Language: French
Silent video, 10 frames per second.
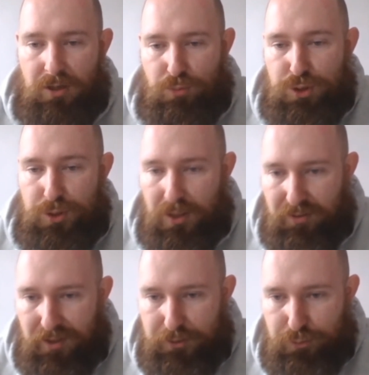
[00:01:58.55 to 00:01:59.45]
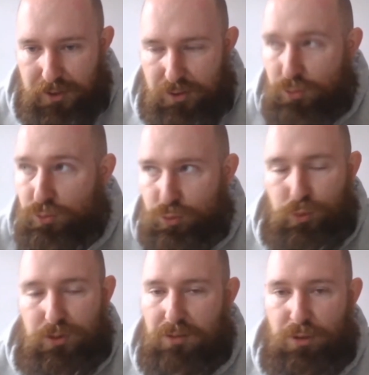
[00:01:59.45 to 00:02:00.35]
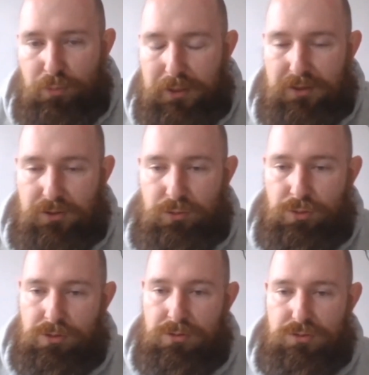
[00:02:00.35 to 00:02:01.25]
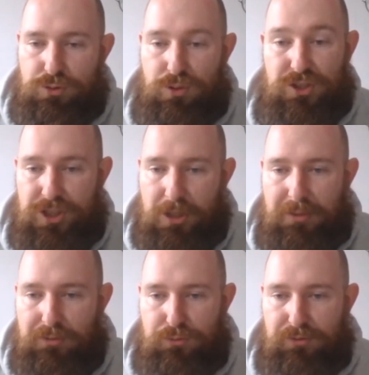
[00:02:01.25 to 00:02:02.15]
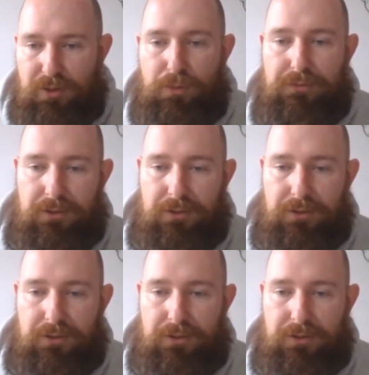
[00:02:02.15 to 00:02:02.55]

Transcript: Moi je suis arrivé à l'éducation totalement par tâtonnement. J'aurais jamais voulu faire prof.